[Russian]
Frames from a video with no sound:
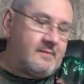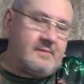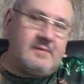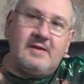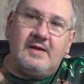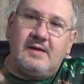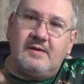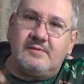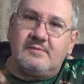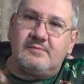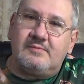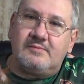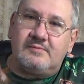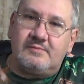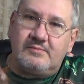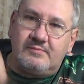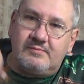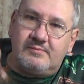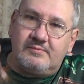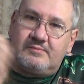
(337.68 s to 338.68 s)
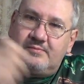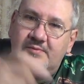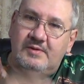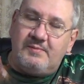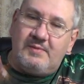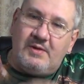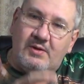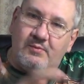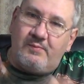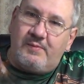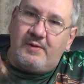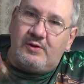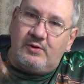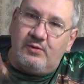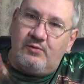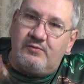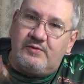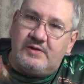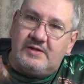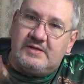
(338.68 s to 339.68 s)
Я имею
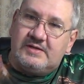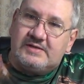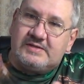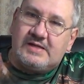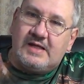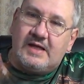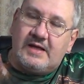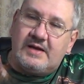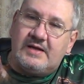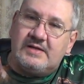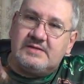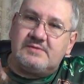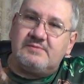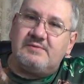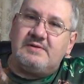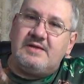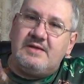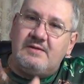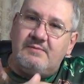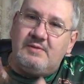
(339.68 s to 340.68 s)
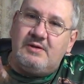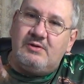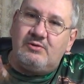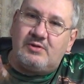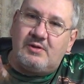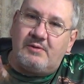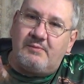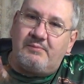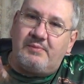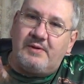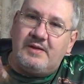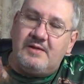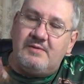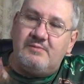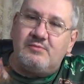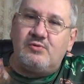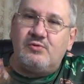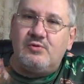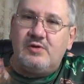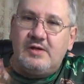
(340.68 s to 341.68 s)
поклевки на старые свои, имею там
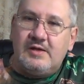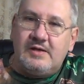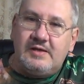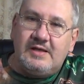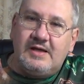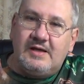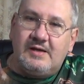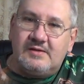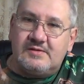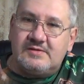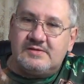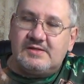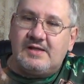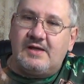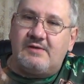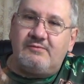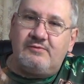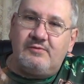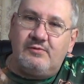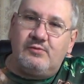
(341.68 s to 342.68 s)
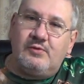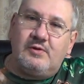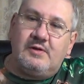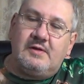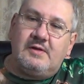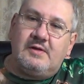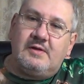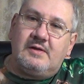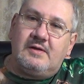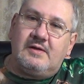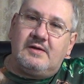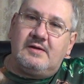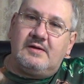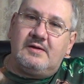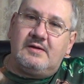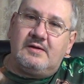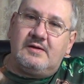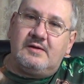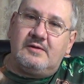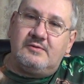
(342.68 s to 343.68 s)
поимку, я ставлю
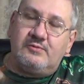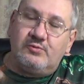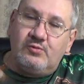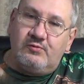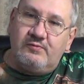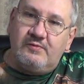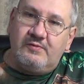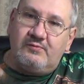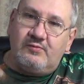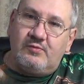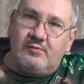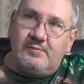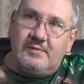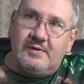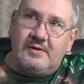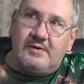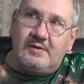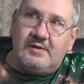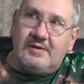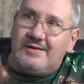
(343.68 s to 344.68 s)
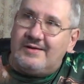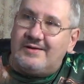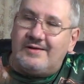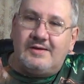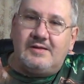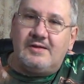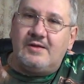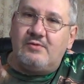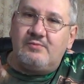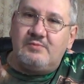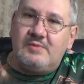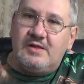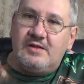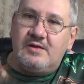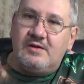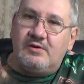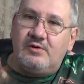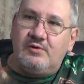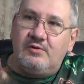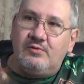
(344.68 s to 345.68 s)
э, новый воблер, и ни хрена у меня
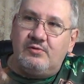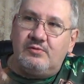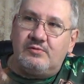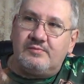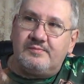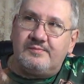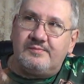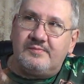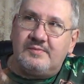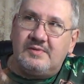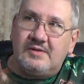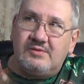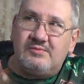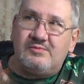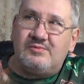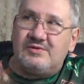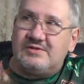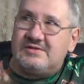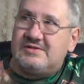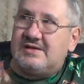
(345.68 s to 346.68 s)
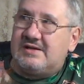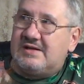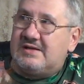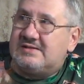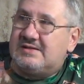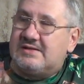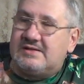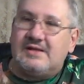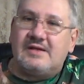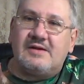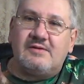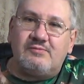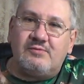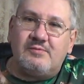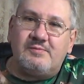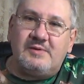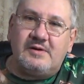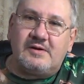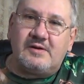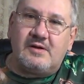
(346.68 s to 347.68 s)
не клюет. Я думаю, вот зараза, наверное,
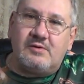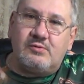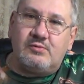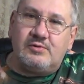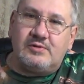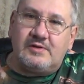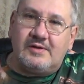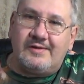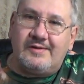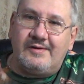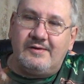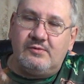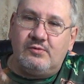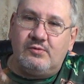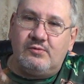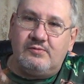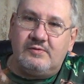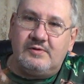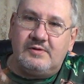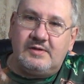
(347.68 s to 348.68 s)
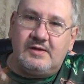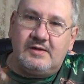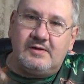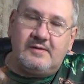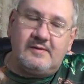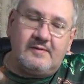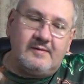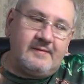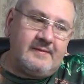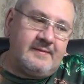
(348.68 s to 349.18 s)
воблер какой-то хреновый, да.